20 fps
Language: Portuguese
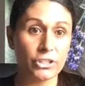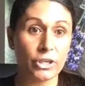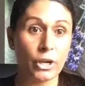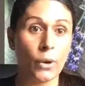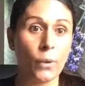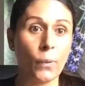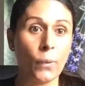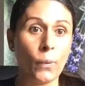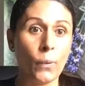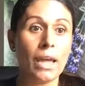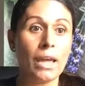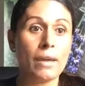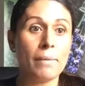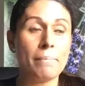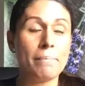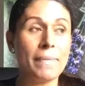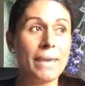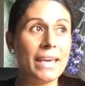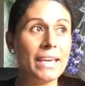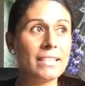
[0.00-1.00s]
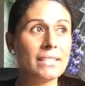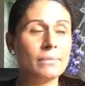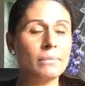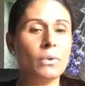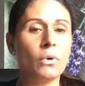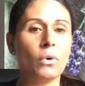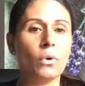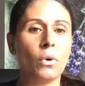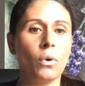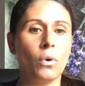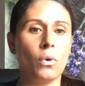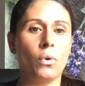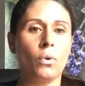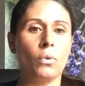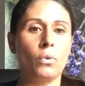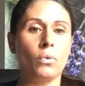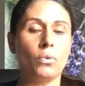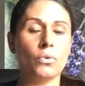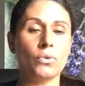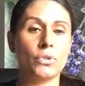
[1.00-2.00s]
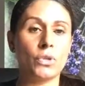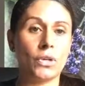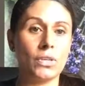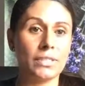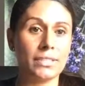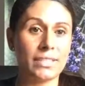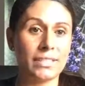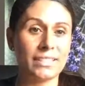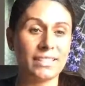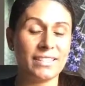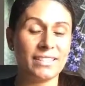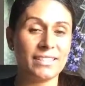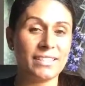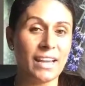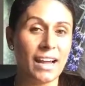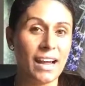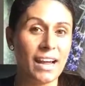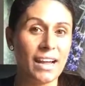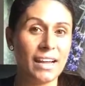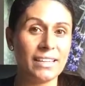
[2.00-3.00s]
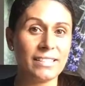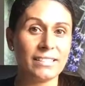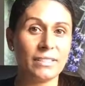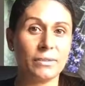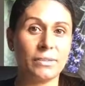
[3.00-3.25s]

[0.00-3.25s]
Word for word: Então, mesmo com os óleos essenciais,